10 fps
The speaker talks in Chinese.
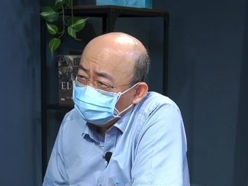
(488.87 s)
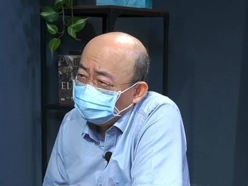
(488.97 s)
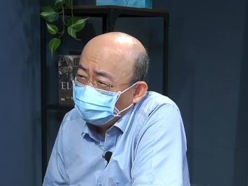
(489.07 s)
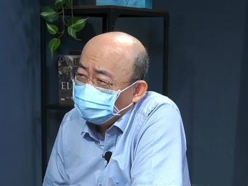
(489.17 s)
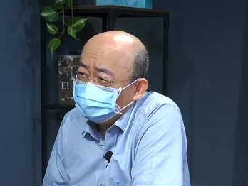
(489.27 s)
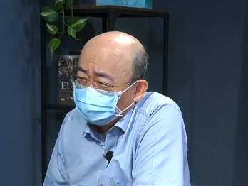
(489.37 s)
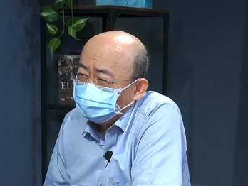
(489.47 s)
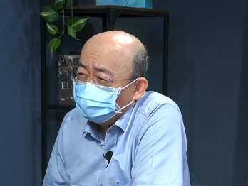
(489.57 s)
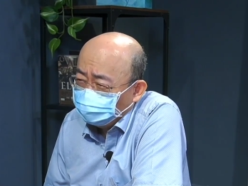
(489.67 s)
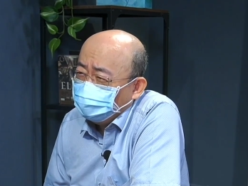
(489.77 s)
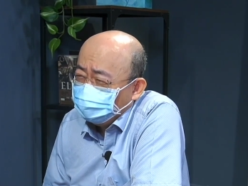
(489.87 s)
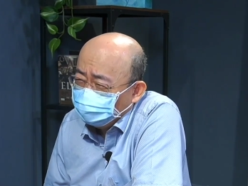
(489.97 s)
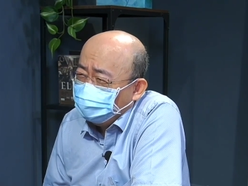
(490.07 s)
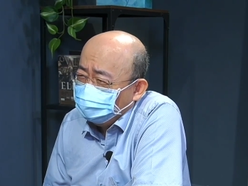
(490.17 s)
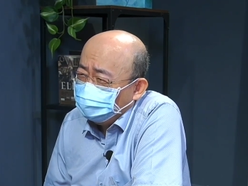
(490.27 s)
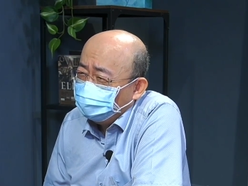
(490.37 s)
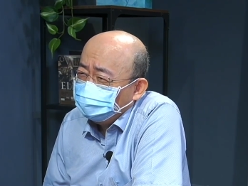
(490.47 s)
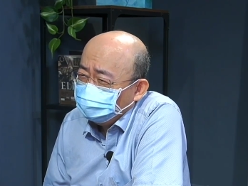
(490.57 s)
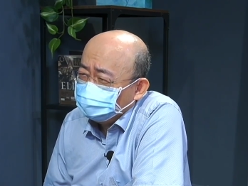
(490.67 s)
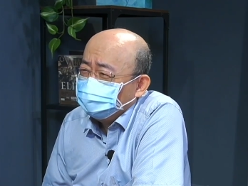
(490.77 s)
有法国、德国不能卖嘛，那怎
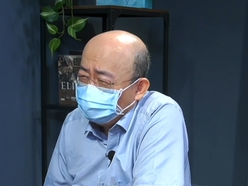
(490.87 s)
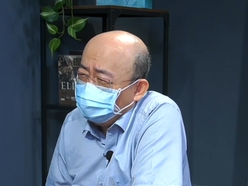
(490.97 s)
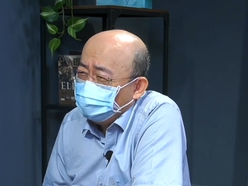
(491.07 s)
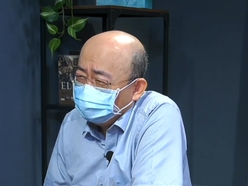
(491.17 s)
么办呢？